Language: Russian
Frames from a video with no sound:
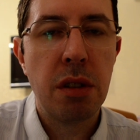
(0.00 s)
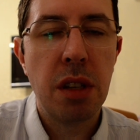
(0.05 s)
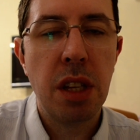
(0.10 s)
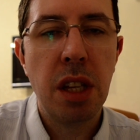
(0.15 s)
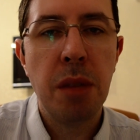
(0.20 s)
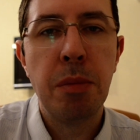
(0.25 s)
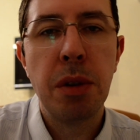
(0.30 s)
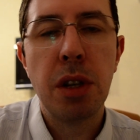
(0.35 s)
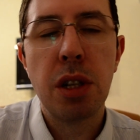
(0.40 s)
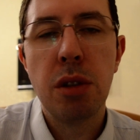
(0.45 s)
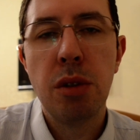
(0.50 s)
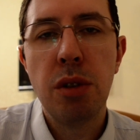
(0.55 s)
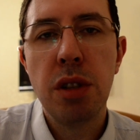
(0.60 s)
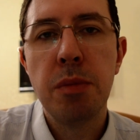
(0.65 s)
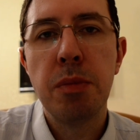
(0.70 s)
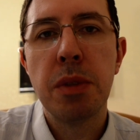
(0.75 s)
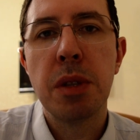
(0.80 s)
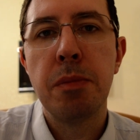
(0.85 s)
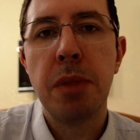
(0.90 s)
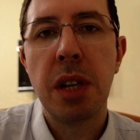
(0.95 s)
И пришлось
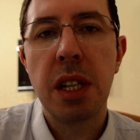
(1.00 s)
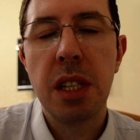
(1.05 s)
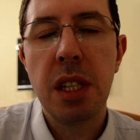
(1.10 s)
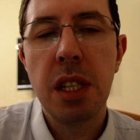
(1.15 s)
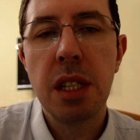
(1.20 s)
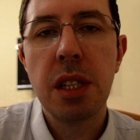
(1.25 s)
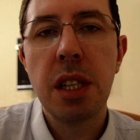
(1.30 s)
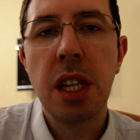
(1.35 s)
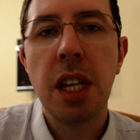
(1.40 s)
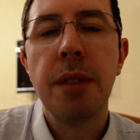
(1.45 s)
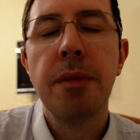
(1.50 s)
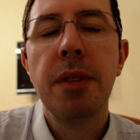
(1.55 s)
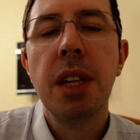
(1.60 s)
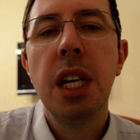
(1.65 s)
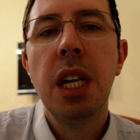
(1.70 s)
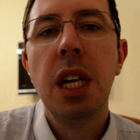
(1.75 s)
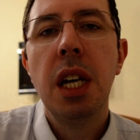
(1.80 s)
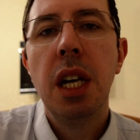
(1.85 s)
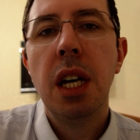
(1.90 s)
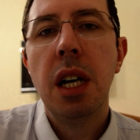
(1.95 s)
паспортистке
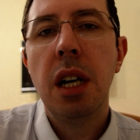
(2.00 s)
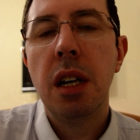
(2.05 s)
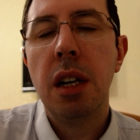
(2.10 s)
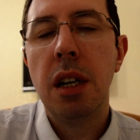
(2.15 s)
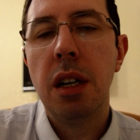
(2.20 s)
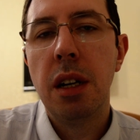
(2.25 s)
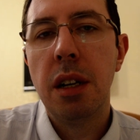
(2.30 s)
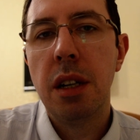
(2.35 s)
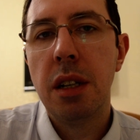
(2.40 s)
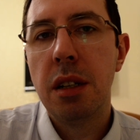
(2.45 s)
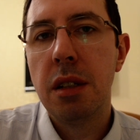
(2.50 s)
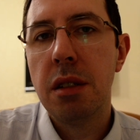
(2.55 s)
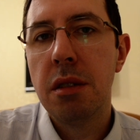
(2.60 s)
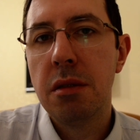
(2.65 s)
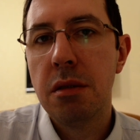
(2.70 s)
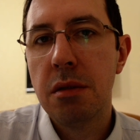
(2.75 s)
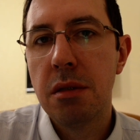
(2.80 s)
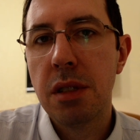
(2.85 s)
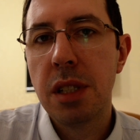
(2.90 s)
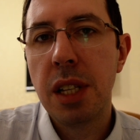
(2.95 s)

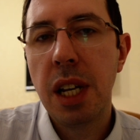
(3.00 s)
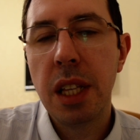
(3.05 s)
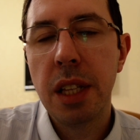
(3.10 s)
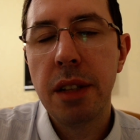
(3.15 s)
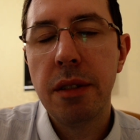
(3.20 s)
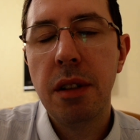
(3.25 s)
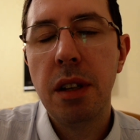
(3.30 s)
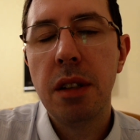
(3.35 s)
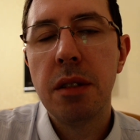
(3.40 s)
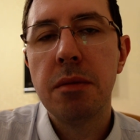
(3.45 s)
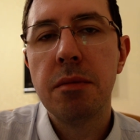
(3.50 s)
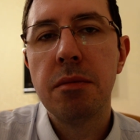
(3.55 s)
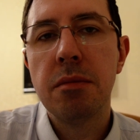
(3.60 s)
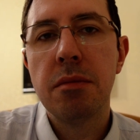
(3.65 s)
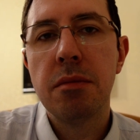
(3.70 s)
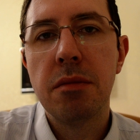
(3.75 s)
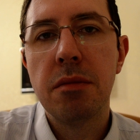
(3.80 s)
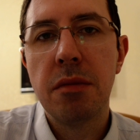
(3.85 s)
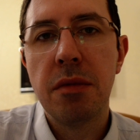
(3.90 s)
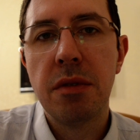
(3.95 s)
заново
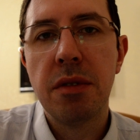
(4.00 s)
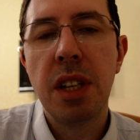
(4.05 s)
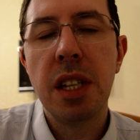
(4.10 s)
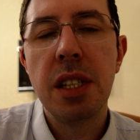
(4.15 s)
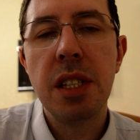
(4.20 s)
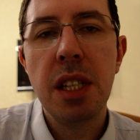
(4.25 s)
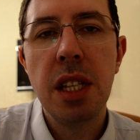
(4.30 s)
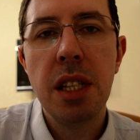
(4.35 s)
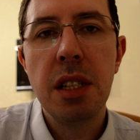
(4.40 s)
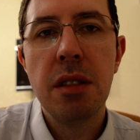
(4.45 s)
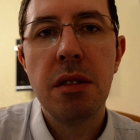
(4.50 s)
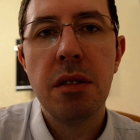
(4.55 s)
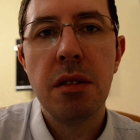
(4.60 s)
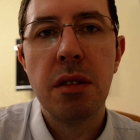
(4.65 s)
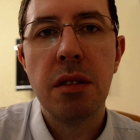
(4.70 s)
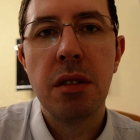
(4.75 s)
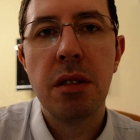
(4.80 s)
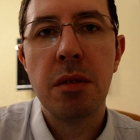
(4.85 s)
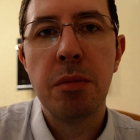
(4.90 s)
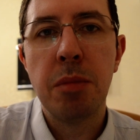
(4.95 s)
вносить
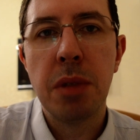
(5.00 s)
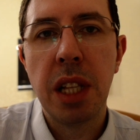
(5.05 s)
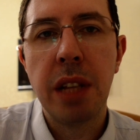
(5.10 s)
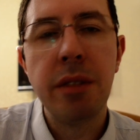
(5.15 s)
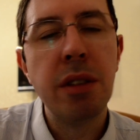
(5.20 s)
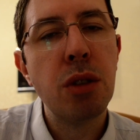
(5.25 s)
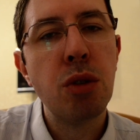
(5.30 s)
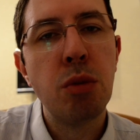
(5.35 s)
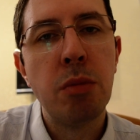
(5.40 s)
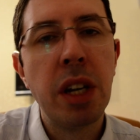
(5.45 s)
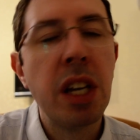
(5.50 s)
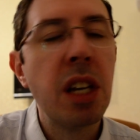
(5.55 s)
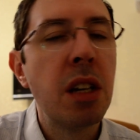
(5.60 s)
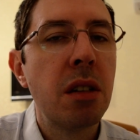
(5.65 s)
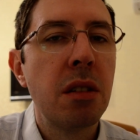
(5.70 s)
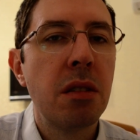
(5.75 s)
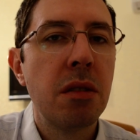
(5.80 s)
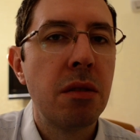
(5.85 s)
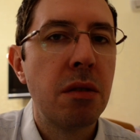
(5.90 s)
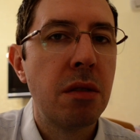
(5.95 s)
половину
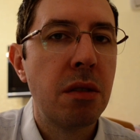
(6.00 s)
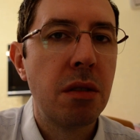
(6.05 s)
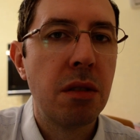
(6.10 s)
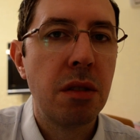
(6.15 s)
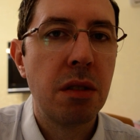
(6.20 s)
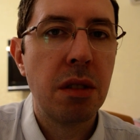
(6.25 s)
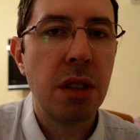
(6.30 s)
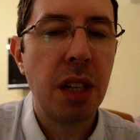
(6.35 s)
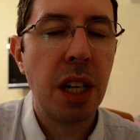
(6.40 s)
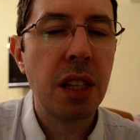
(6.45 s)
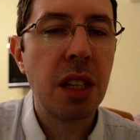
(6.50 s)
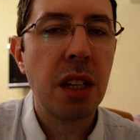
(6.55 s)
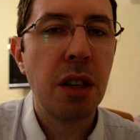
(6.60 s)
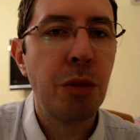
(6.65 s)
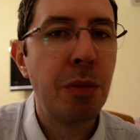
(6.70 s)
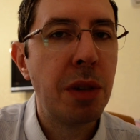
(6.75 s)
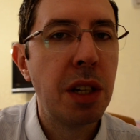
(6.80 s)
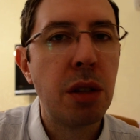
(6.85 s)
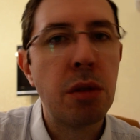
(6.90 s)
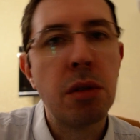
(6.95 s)
моих данных о
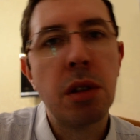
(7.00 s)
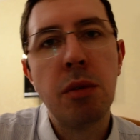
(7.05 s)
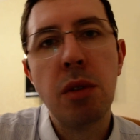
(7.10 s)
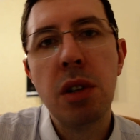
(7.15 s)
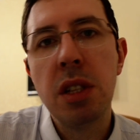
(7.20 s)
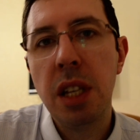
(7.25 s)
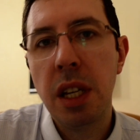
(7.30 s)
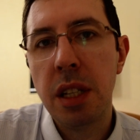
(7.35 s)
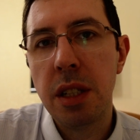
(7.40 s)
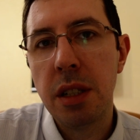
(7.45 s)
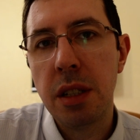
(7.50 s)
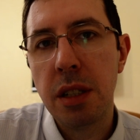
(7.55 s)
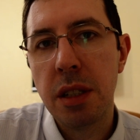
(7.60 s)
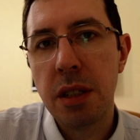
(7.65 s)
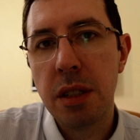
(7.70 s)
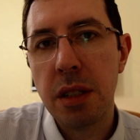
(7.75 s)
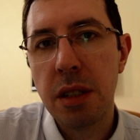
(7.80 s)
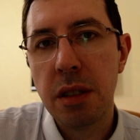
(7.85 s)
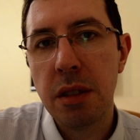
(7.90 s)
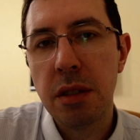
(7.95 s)
моей трудовой
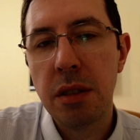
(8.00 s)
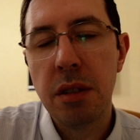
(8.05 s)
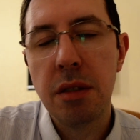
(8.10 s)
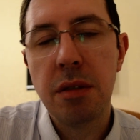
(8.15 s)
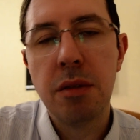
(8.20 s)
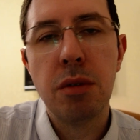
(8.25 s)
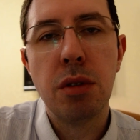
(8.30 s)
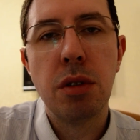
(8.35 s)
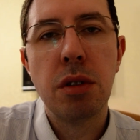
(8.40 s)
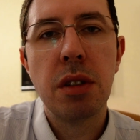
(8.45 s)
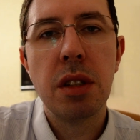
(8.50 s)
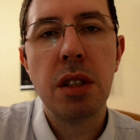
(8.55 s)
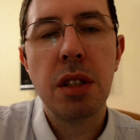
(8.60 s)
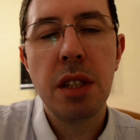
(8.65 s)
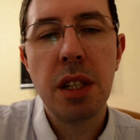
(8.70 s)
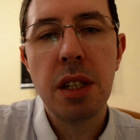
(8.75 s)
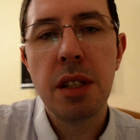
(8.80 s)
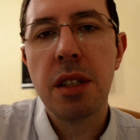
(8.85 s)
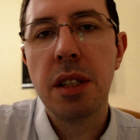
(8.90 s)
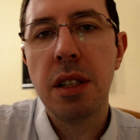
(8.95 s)
деятельности. Вот.
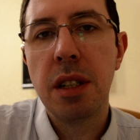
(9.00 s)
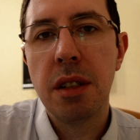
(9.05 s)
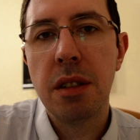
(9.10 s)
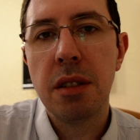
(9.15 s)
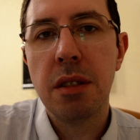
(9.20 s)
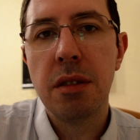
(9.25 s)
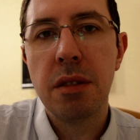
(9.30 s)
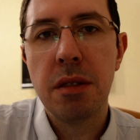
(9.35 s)
Естественно,